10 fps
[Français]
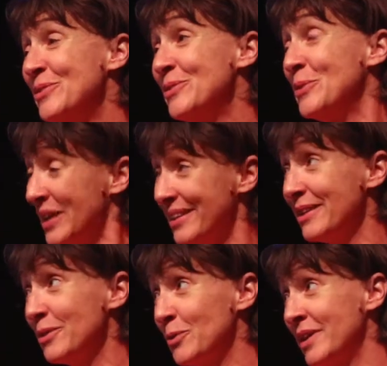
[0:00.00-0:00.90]
Oui,
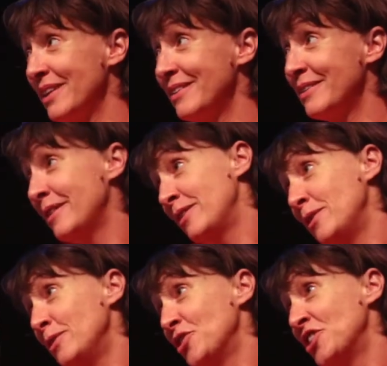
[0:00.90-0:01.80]
oui.
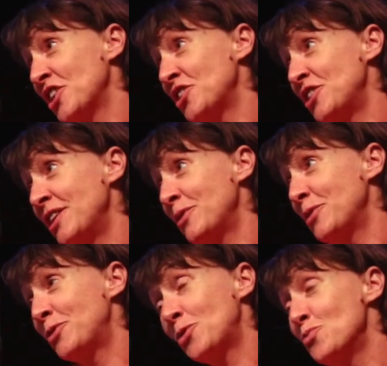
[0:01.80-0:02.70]
J'ai
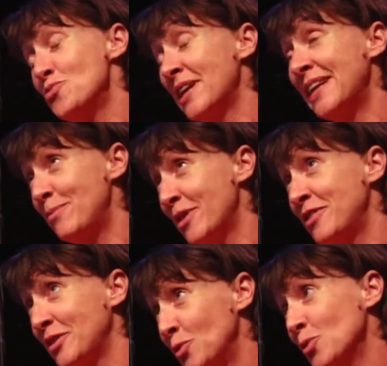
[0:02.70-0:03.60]
cherché ce que pourrait être la
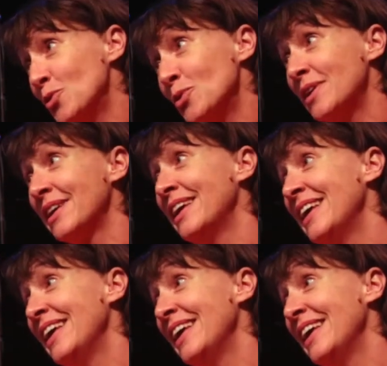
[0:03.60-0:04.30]
perfection, donc,